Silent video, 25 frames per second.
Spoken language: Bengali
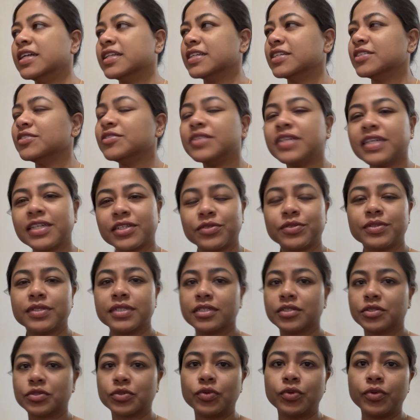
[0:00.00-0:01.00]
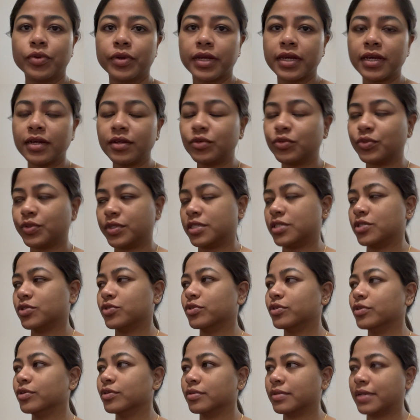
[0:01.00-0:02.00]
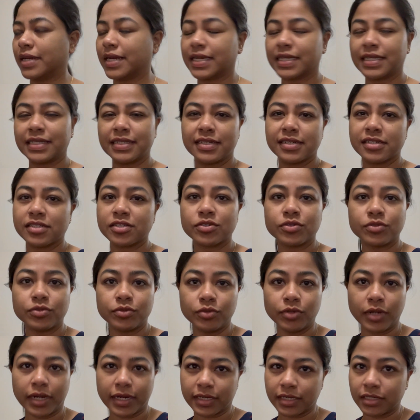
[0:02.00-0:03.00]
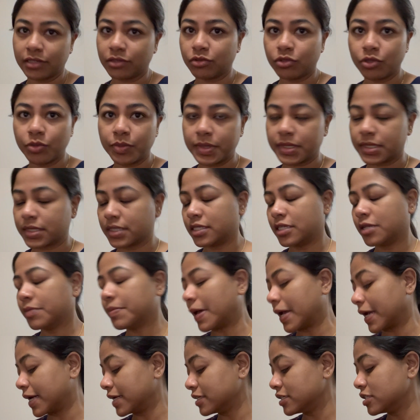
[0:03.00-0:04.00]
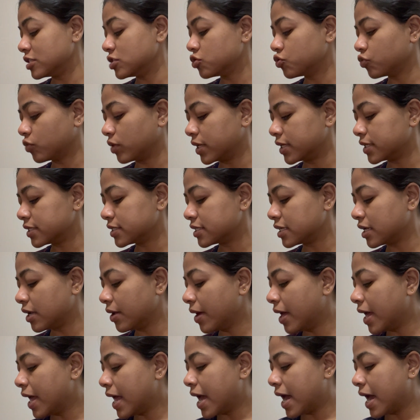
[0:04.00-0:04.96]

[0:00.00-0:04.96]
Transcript: তাই জন্য একটু জাস্ট ঘুরে টুইটির জন্য একটা জাস্ট দু একটা দুটো বিস্কিটের প্যাকেট নিয়ে চলে এসেছিলাম